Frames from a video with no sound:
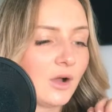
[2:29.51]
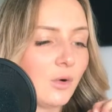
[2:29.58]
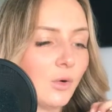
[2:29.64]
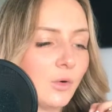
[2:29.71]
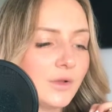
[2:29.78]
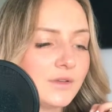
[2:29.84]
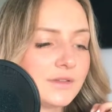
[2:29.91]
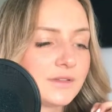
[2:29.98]

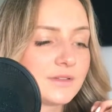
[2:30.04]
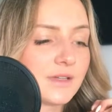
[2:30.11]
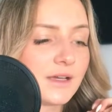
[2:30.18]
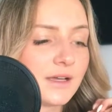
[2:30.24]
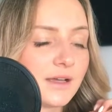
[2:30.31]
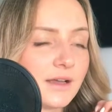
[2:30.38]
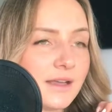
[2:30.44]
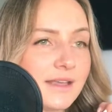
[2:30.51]
Und
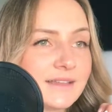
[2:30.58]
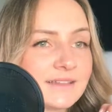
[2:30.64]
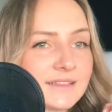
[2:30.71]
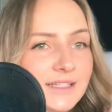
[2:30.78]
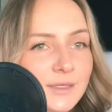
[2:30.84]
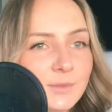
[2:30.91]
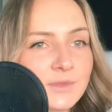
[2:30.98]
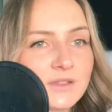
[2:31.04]
äh, es
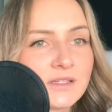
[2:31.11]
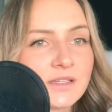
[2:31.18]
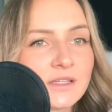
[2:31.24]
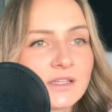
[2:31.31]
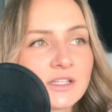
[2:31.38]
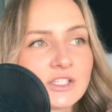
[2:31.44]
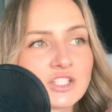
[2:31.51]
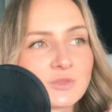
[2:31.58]
gibt
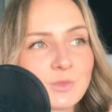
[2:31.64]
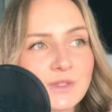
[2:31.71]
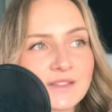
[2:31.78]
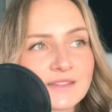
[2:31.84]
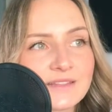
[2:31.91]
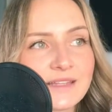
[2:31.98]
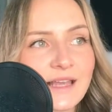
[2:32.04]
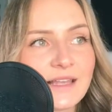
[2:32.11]

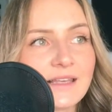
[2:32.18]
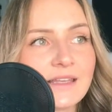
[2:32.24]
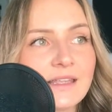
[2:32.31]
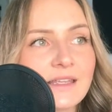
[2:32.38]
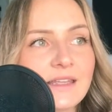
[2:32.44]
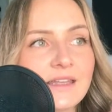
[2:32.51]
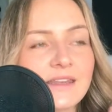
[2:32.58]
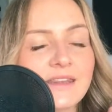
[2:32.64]

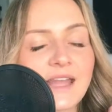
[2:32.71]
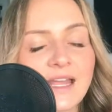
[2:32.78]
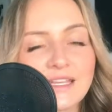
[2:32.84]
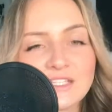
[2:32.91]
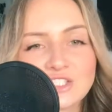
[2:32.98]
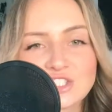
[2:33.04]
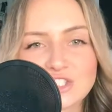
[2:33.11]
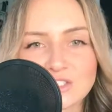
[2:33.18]
spezielle
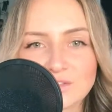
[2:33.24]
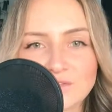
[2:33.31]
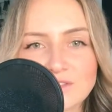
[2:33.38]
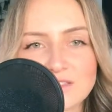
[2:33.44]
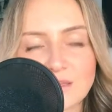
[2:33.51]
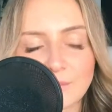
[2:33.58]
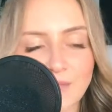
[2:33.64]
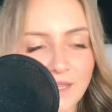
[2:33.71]
Night
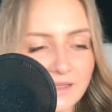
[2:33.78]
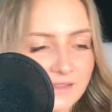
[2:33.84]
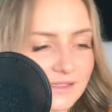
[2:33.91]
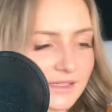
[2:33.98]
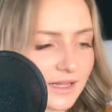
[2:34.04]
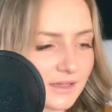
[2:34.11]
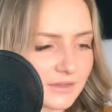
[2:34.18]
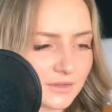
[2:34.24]
Shifts am
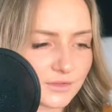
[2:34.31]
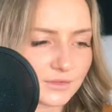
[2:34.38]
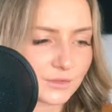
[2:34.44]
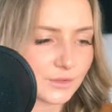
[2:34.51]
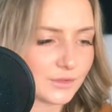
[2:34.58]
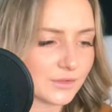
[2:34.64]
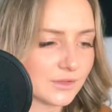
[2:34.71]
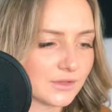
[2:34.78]
Handy, also
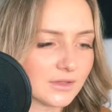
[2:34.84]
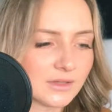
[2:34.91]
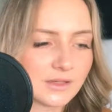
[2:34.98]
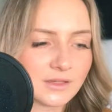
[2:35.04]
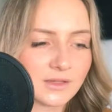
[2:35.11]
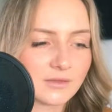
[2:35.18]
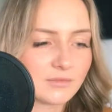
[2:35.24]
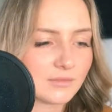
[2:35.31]
so ein
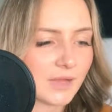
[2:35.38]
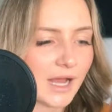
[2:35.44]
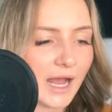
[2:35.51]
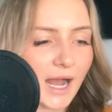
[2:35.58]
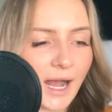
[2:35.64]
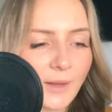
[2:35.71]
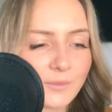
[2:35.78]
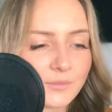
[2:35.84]

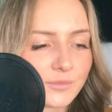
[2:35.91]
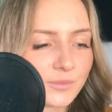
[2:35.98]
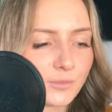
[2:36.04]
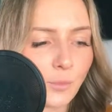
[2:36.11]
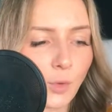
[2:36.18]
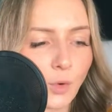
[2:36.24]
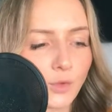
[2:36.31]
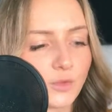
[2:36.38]

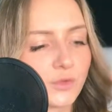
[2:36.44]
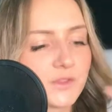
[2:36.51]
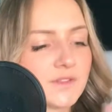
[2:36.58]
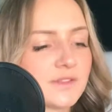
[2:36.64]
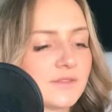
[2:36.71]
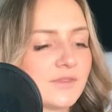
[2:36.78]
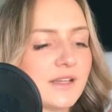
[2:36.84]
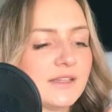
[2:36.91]

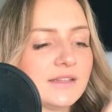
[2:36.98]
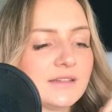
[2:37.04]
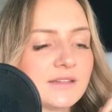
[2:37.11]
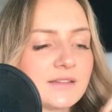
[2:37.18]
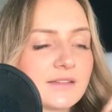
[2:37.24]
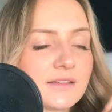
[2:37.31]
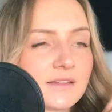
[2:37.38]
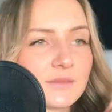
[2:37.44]
Abendmodus,
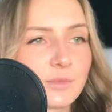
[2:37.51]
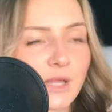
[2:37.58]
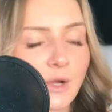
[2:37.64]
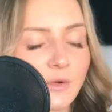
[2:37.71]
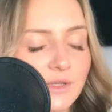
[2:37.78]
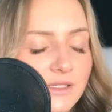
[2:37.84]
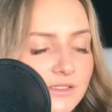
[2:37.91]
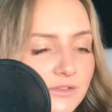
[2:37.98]
welches das
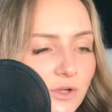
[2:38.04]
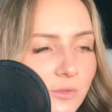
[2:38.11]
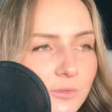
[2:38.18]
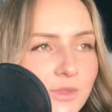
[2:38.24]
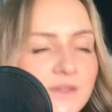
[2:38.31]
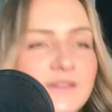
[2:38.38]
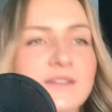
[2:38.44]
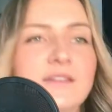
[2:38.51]
blaue Licht
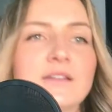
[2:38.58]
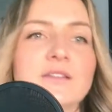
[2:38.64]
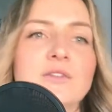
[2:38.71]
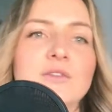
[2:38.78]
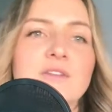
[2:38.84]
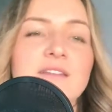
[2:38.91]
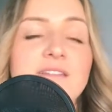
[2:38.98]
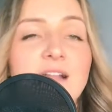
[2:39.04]
kompensiert
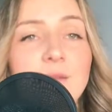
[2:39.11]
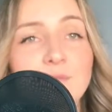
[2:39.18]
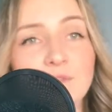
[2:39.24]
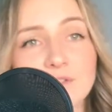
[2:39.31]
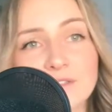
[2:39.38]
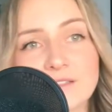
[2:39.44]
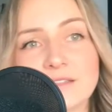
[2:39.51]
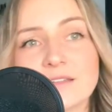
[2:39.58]
und deshalb
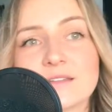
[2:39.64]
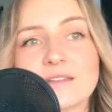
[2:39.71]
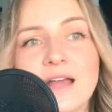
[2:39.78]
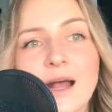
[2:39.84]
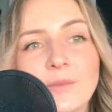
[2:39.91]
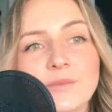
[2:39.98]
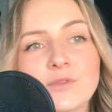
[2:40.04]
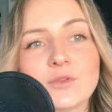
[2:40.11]
solltet ihr das
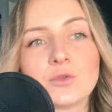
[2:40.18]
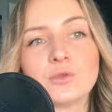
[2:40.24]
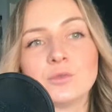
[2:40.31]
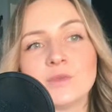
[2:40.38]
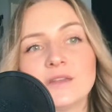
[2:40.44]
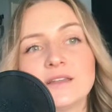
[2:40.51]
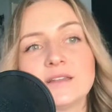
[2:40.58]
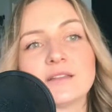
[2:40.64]
abends
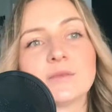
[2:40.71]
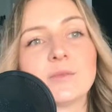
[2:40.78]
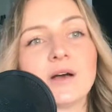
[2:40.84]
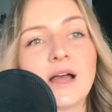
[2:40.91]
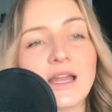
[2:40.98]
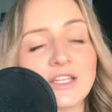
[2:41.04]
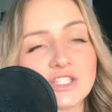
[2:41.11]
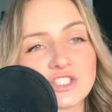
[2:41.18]
unbedingt
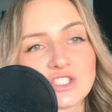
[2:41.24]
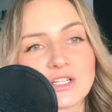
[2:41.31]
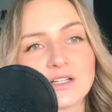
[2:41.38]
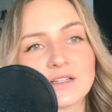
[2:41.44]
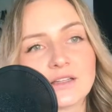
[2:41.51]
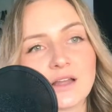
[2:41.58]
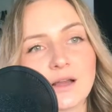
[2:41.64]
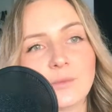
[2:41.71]
immer
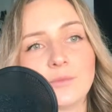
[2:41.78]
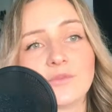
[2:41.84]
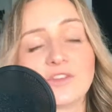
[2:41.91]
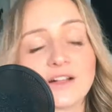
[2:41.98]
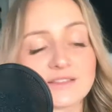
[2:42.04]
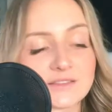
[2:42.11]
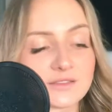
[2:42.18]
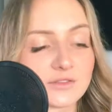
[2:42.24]
einstellen, ähm,
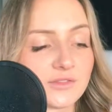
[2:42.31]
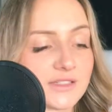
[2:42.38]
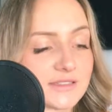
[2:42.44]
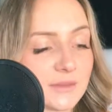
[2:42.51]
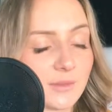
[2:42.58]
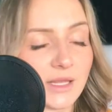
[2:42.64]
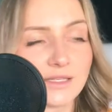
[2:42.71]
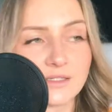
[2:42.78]
falls ihr
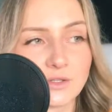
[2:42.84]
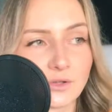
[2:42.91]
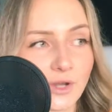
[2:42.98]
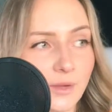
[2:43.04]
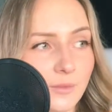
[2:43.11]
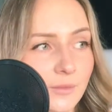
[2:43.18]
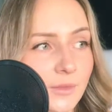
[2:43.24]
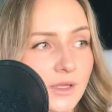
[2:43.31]
sowas am Handy
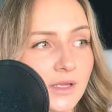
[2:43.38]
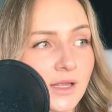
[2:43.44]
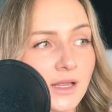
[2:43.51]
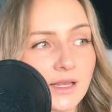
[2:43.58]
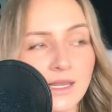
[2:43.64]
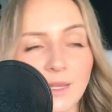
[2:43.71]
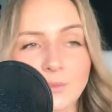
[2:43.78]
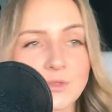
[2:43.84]
oder am
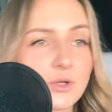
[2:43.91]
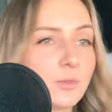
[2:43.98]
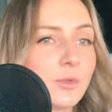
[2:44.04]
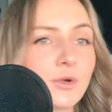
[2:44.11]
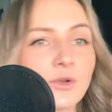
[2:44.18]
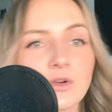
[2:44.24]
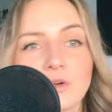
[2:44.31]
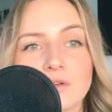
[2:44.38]
Laptop
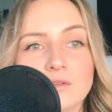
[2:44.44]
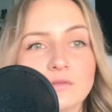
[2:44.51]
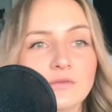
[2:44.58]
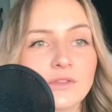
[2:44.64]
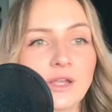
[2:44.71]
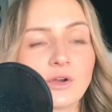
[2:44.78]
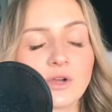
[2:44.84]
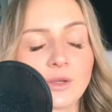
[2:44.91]
oder
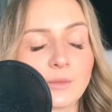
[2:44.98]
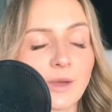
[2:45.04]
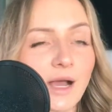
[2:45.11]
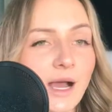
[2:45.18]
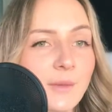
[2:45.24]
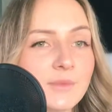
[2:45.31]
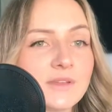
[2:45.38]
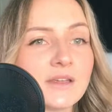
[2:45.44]
wie auch immer
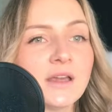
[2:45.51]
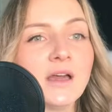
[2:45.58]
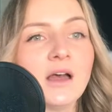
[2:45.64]
habt.